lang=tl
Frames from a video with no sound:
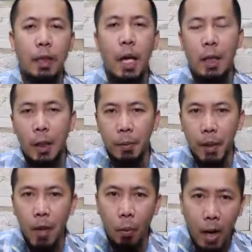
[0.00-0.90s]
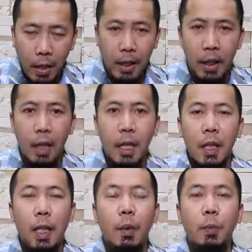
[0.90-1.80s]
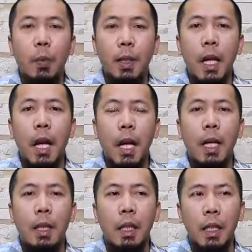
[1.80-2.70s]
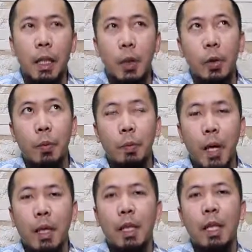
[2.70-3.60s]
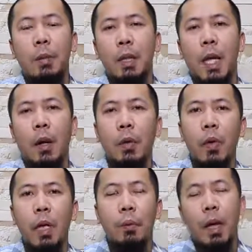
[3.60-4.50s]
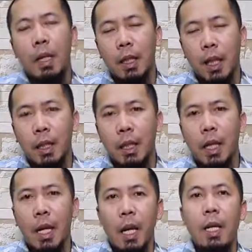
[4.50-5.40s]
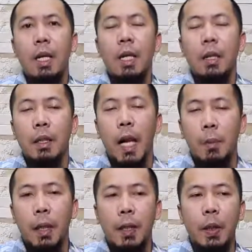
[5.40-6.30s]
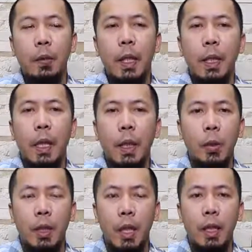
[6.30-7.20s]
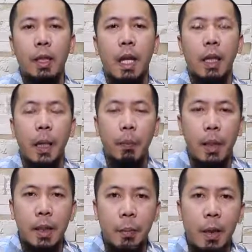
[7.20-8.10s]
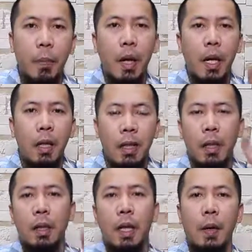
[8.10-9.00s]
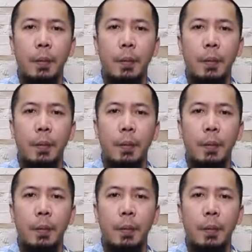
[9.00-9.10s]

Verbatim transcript: sa ating mga gawain na mapunta ang ating intensyon para sa ibang tao, para sa kanyang nilalang. Dapat yung intensyon natin sa ating pagsamba para lang sa Allah.